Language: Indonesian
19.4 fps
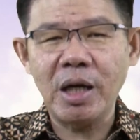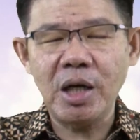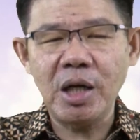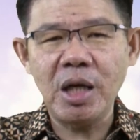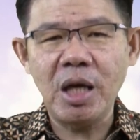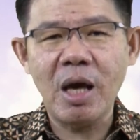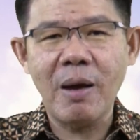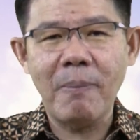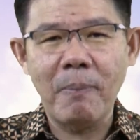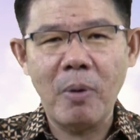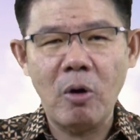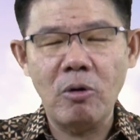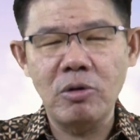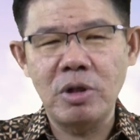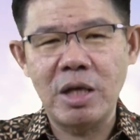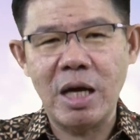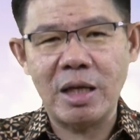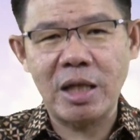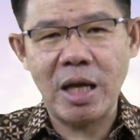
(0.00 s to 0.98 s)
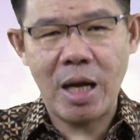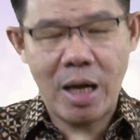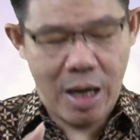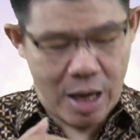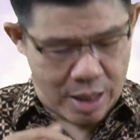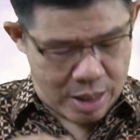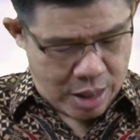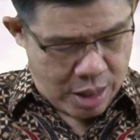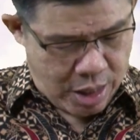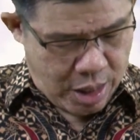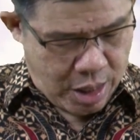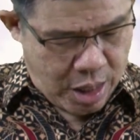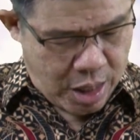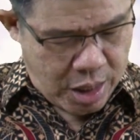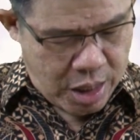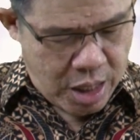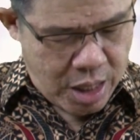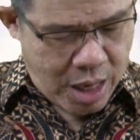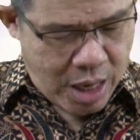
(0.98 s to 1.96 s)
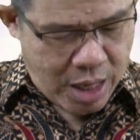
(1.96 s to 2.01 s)
yang dia mau nyatakan.
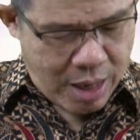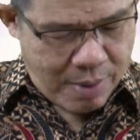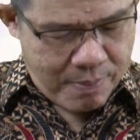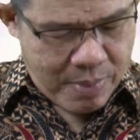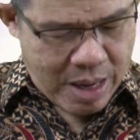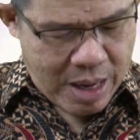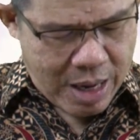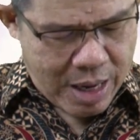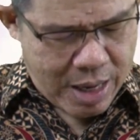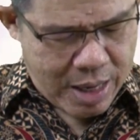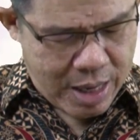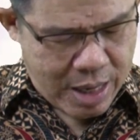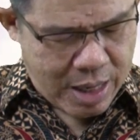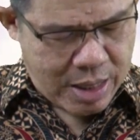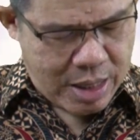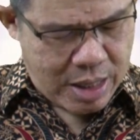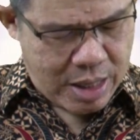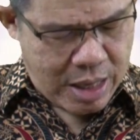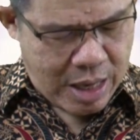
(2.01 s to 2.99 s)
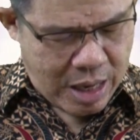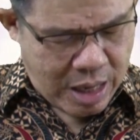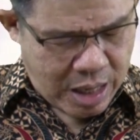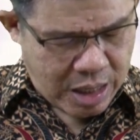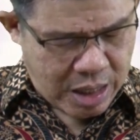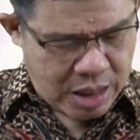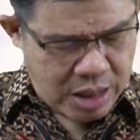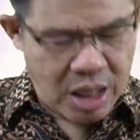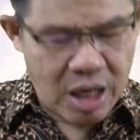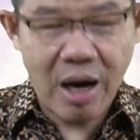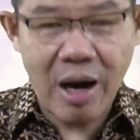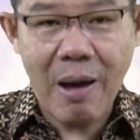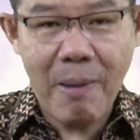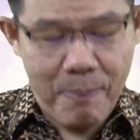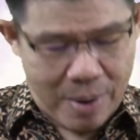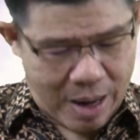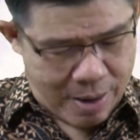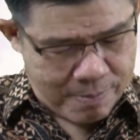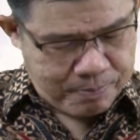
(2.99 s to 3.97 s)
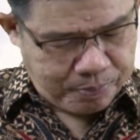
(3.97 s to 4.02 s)
Di dalam ayat yang
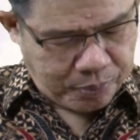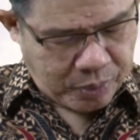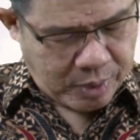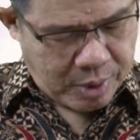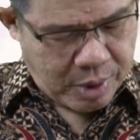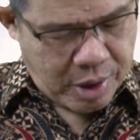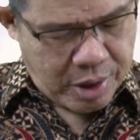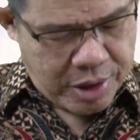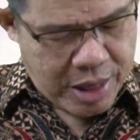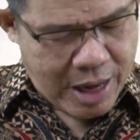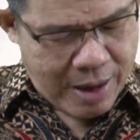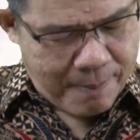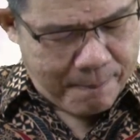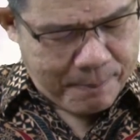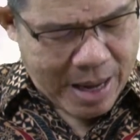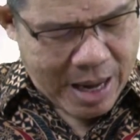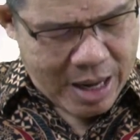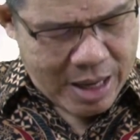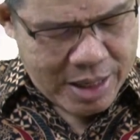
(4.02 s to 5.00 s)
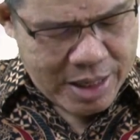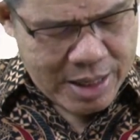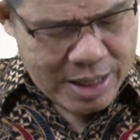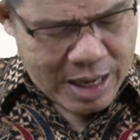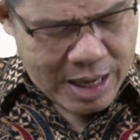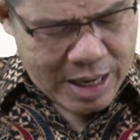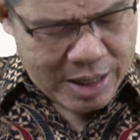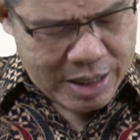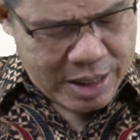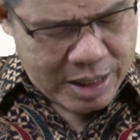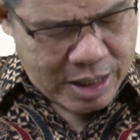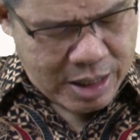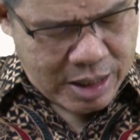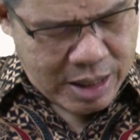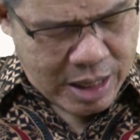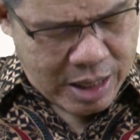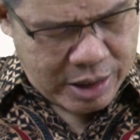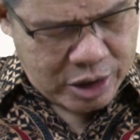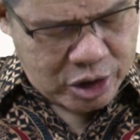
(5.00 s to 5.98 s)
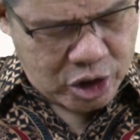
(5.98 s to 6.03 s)
ke-8, yang paling
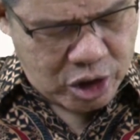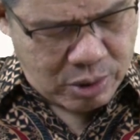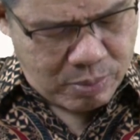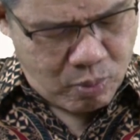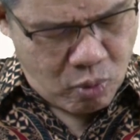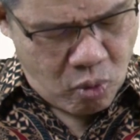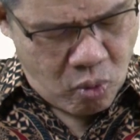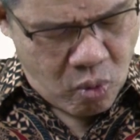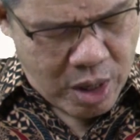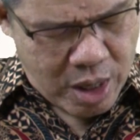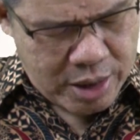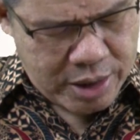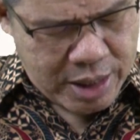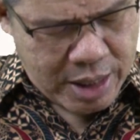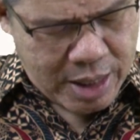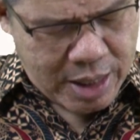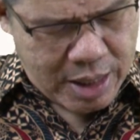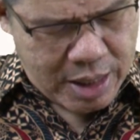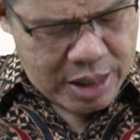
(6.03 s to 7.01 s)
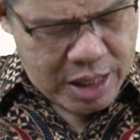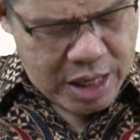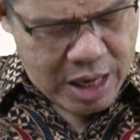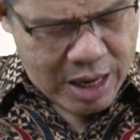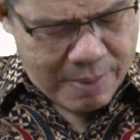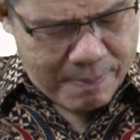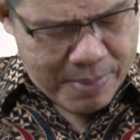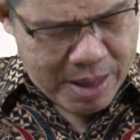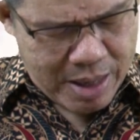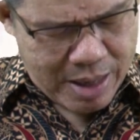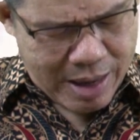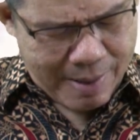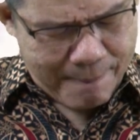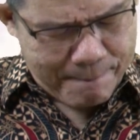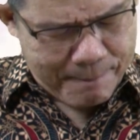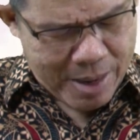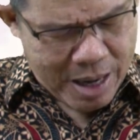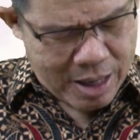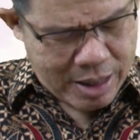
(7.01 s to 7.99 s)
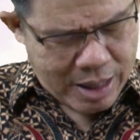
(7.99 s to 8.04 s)
akhir dari semuanya, ia
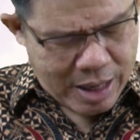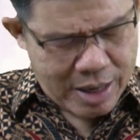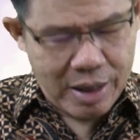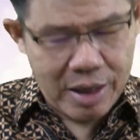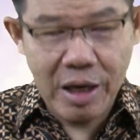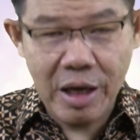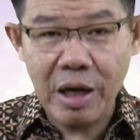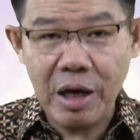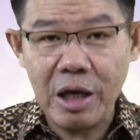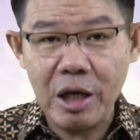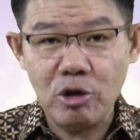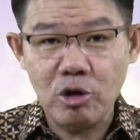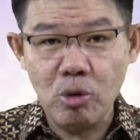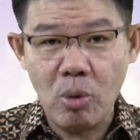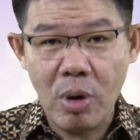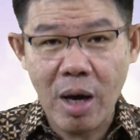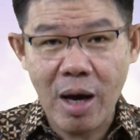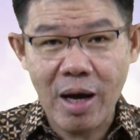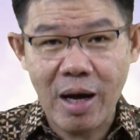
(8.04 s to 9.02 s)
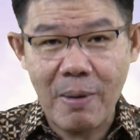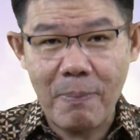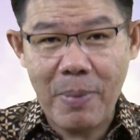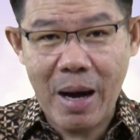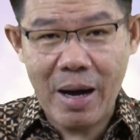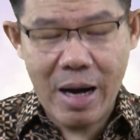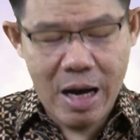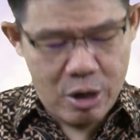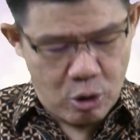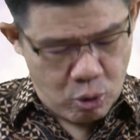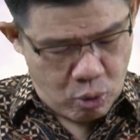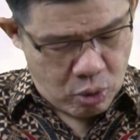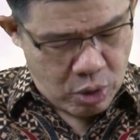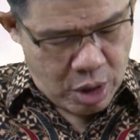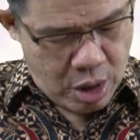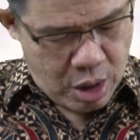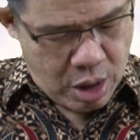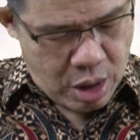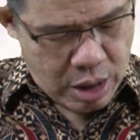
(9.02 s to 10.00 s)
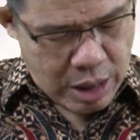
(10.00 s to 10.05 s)
menampakkan diri juga
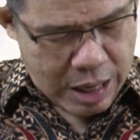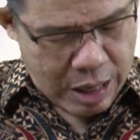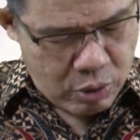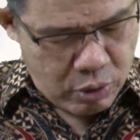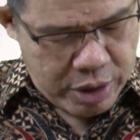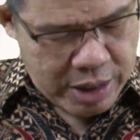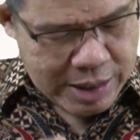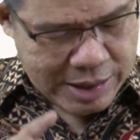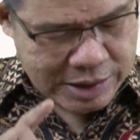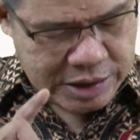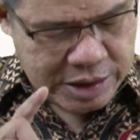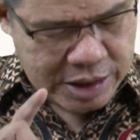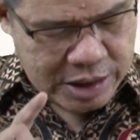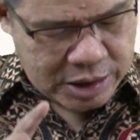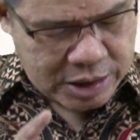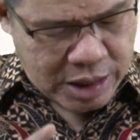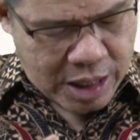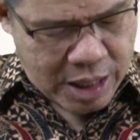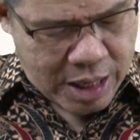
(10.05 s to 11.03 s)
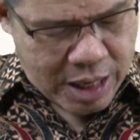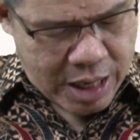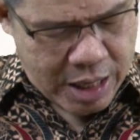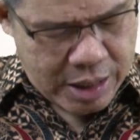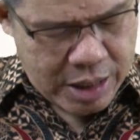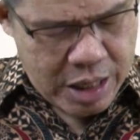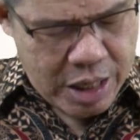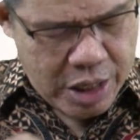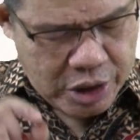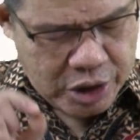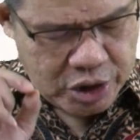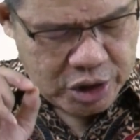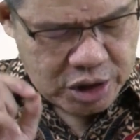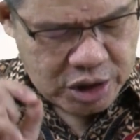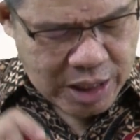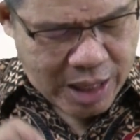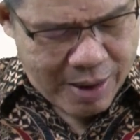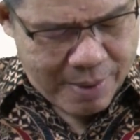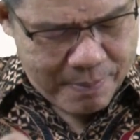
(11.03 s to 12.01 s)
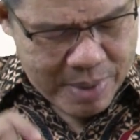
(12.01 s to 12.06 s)
kepadaku. Lalu dikasih keterangan,
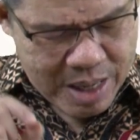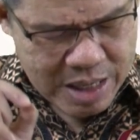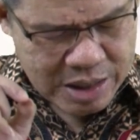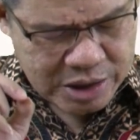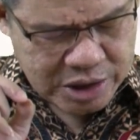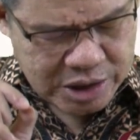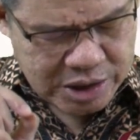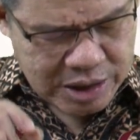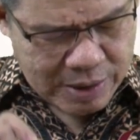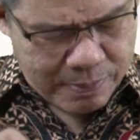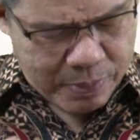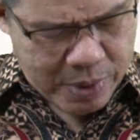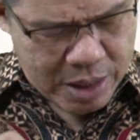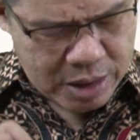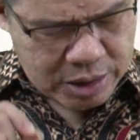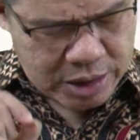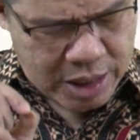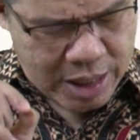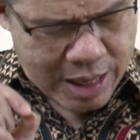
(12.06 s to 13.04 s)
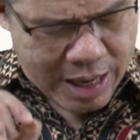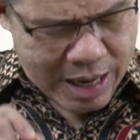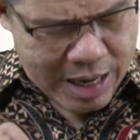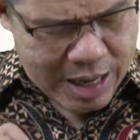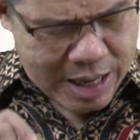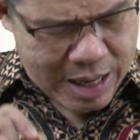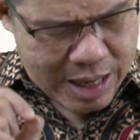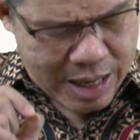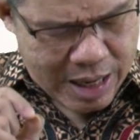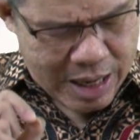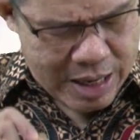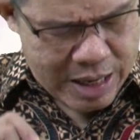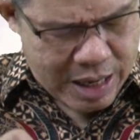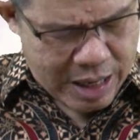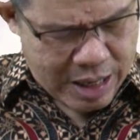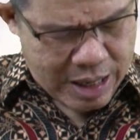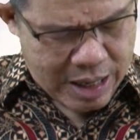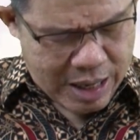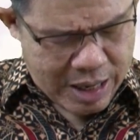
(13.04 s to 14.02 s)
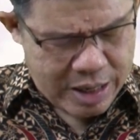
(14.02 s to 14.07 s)
sama seperti anak
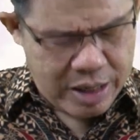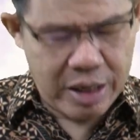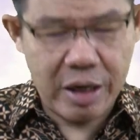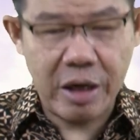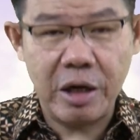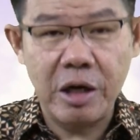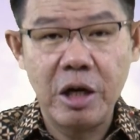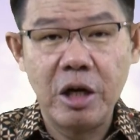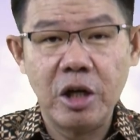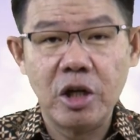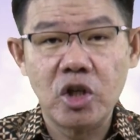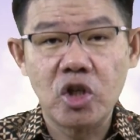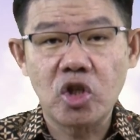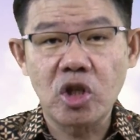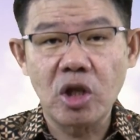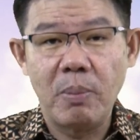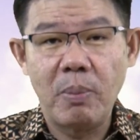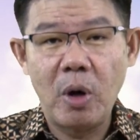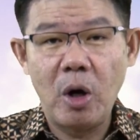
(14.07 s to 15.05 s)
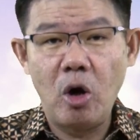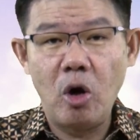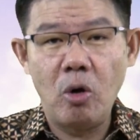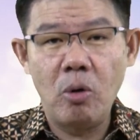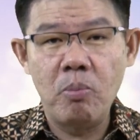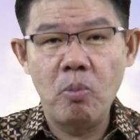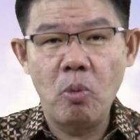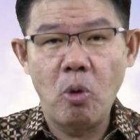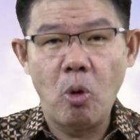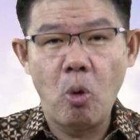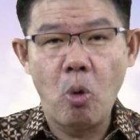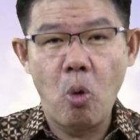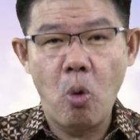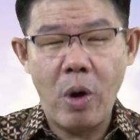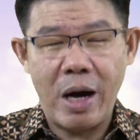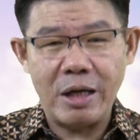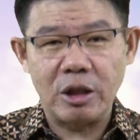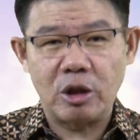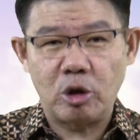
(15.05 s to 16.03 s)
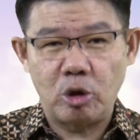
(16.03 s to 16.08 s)
yang lahir sebelum
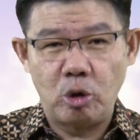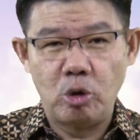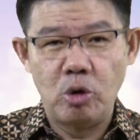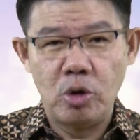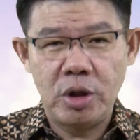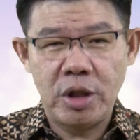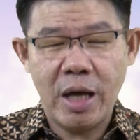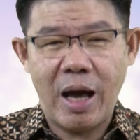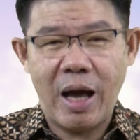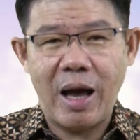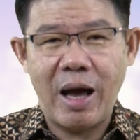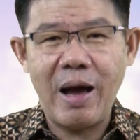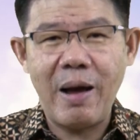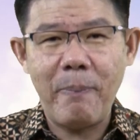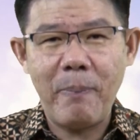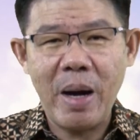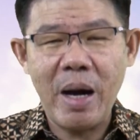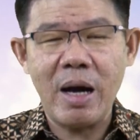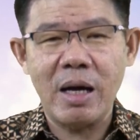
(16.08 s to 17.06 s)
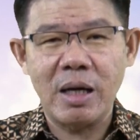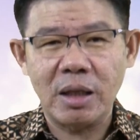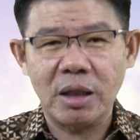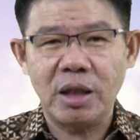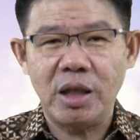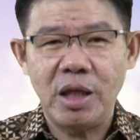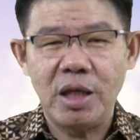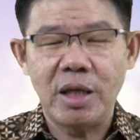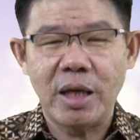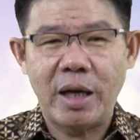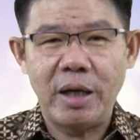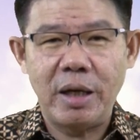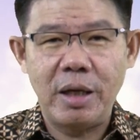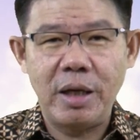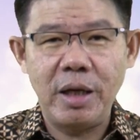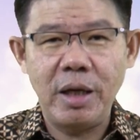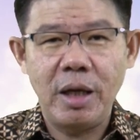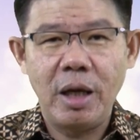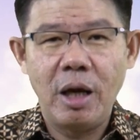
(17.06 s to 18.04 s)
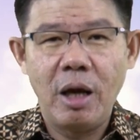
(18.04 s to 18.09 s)
waktunya. Apa artinya
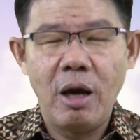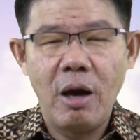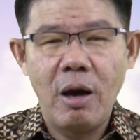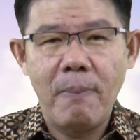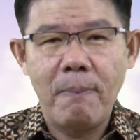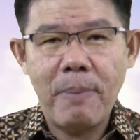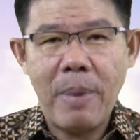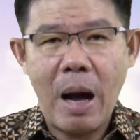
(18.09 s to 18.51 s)
ini?